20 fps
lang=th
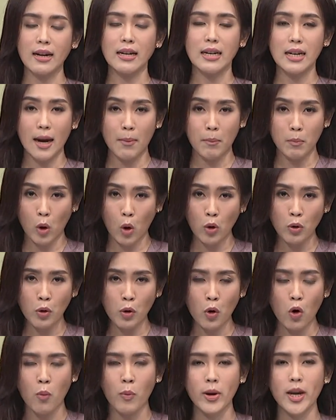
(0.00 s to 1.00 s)
เกือบล้น
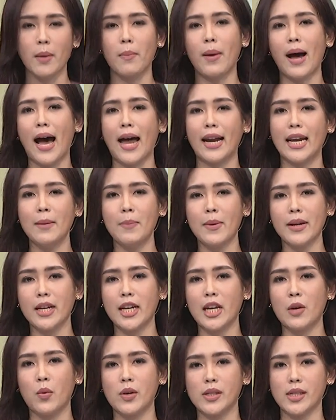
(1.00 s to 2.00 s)
โรงพยาบาล นี่เป็น
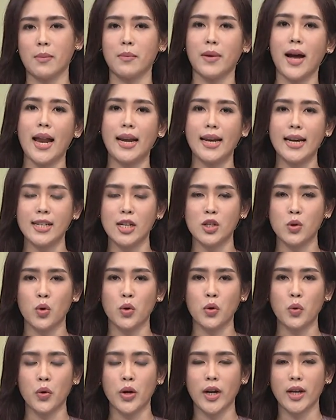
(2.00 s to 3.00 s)
คีย์เวิร์ดสำคัญที่จะชวน
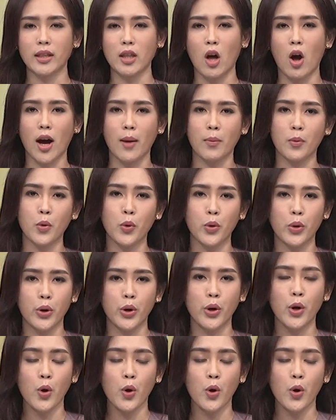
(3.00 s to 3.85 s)
คุยกันต่อกับคุณ